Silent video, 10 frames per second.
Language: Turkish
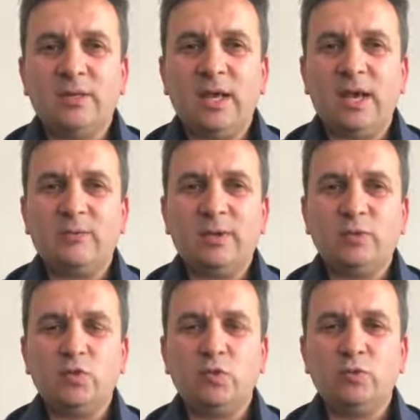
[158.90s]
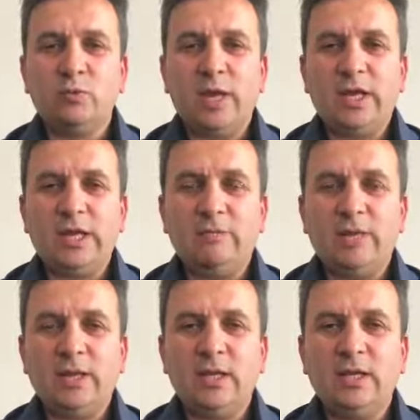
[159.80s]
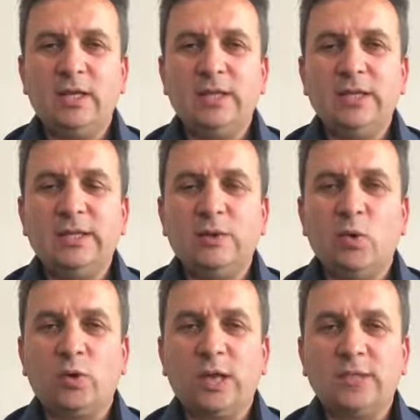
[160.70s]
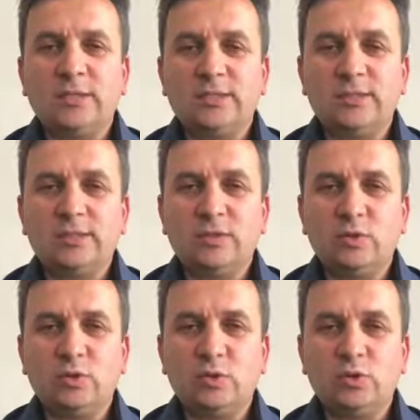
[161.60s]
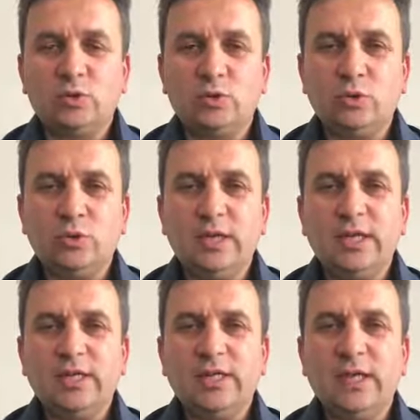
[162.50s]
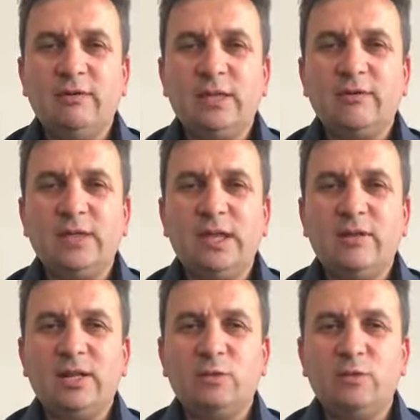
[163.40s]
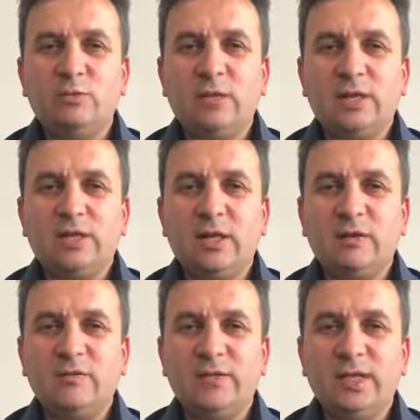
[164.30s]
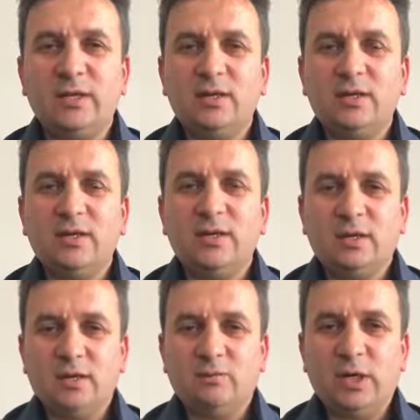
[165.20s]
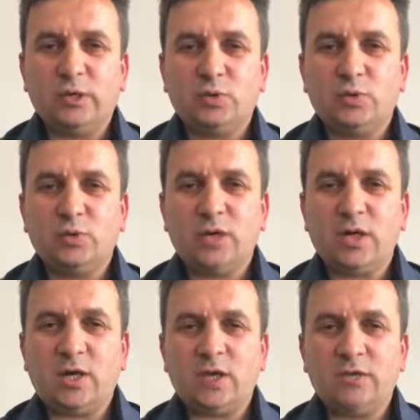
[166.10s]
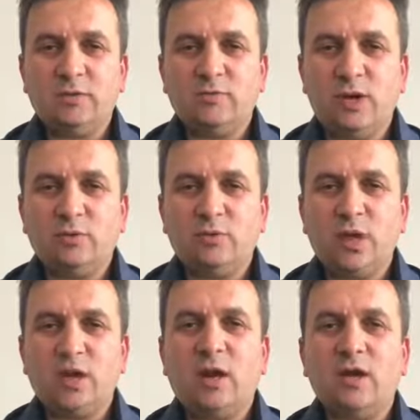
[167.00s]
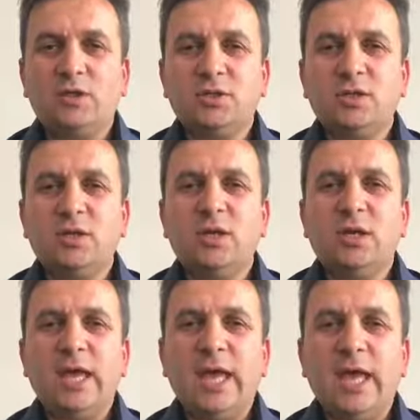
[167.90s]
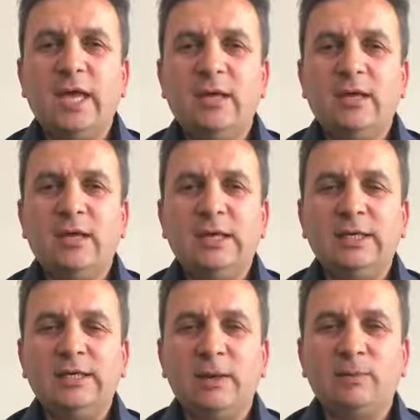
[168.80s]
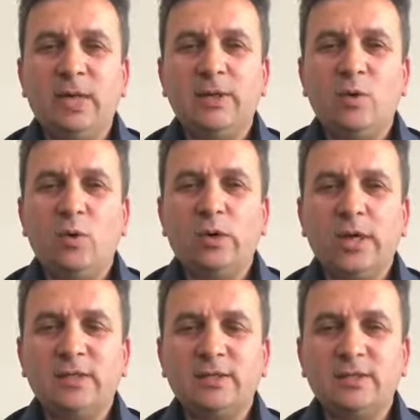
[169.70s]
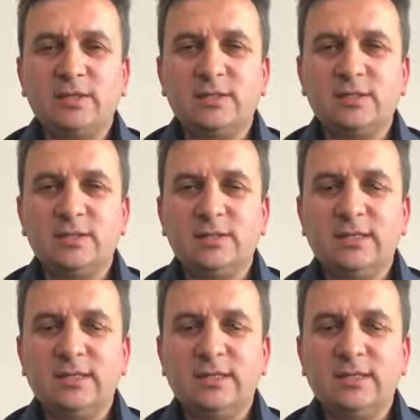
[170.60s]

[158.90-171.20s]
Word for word: Diğer bir zulüm eylemleri orantısız güçtür. Devlet ve devlet kurumları tarafından başvurucuya karşı, mağdura karşı e, e, yapılan orantısız